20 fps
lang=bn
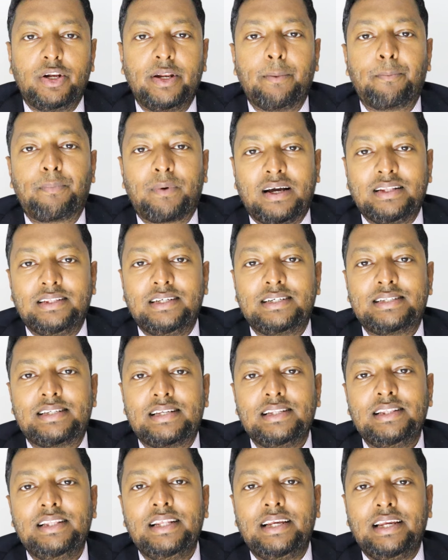জনাব কাদের
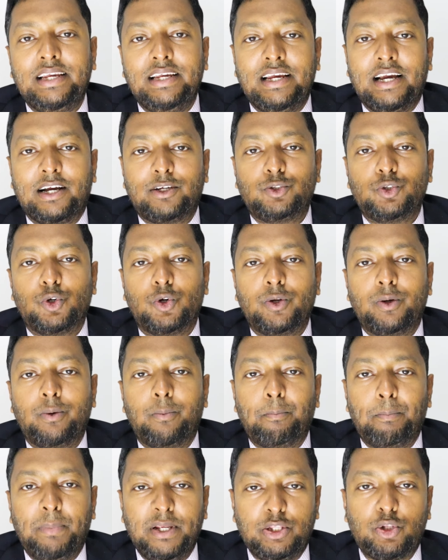সিদ্দিকী একজন
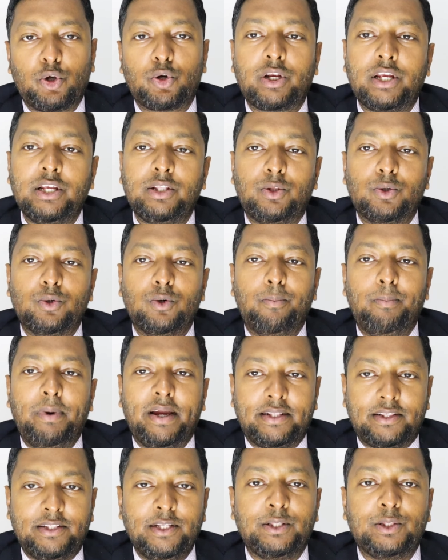বিতর্কিত
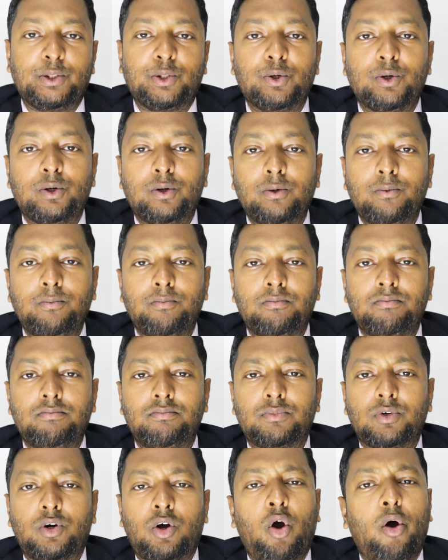ব্যক্তিত্ব
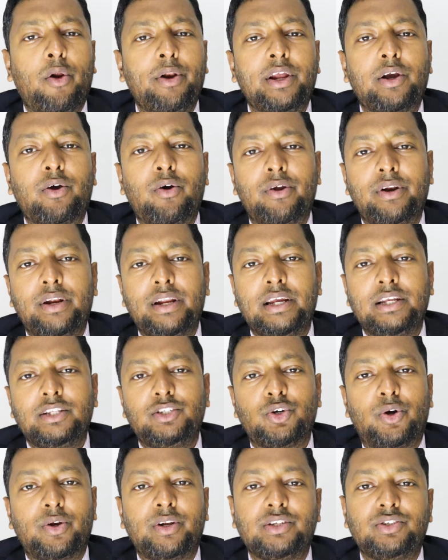ক্ষণে ক্ষণে
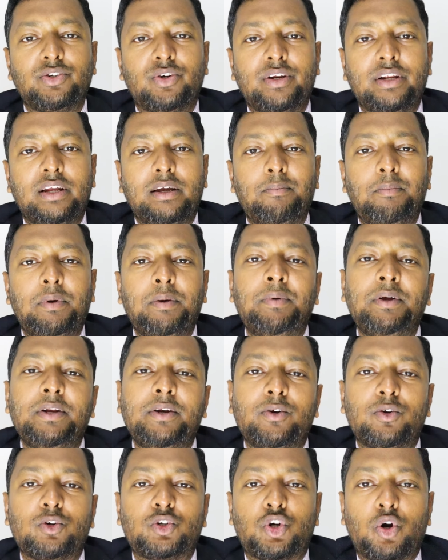জনে জনে
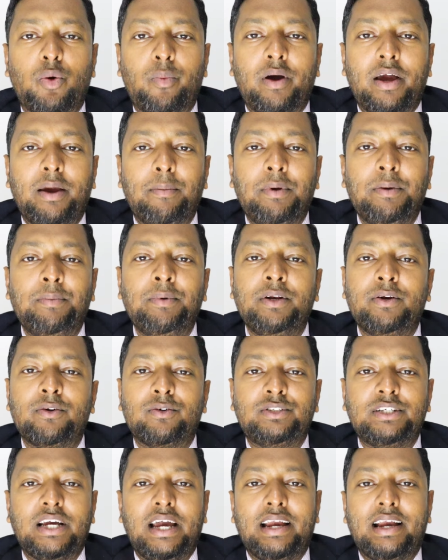বিভিন্ন সময়ে বিভিন্ন
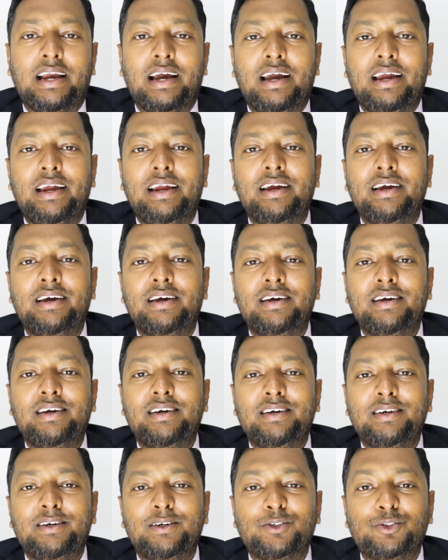জায়গায়
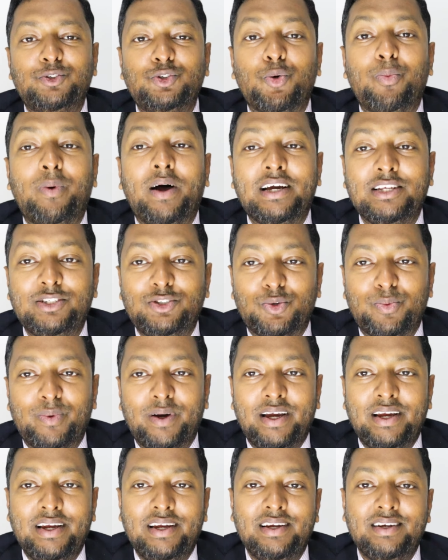জোবায়
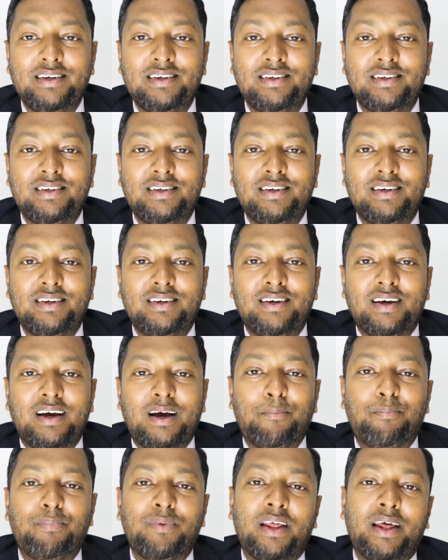জোবায়
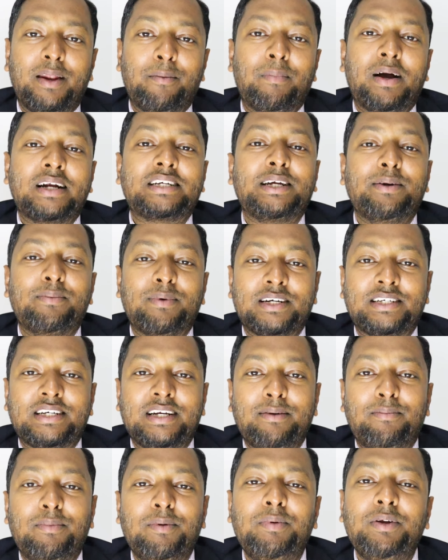আপনার মাসে
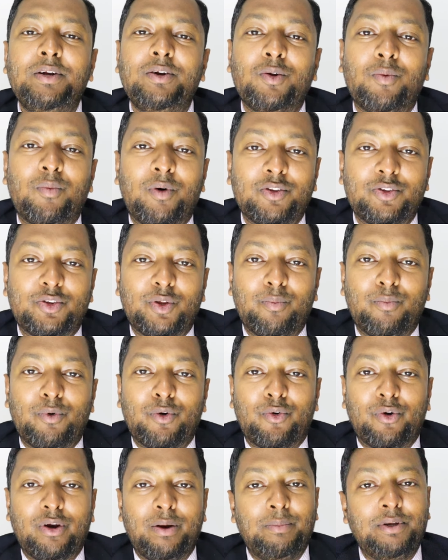মাসে বিভিন্ন মন্তব্য
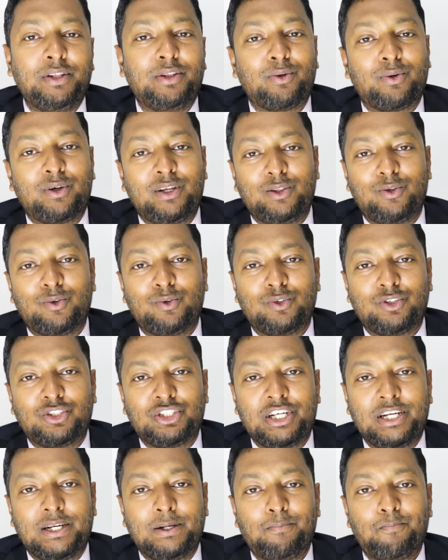করে বিতর্কিত
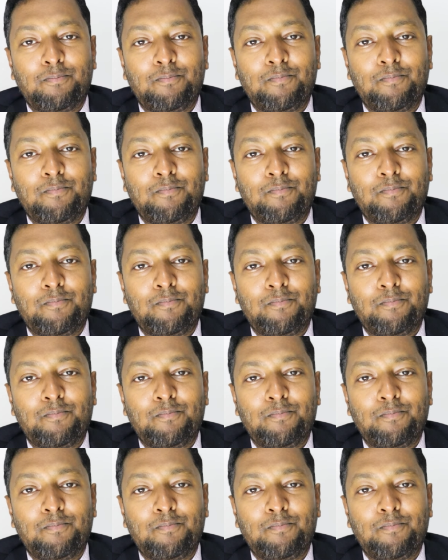হচ্ছেন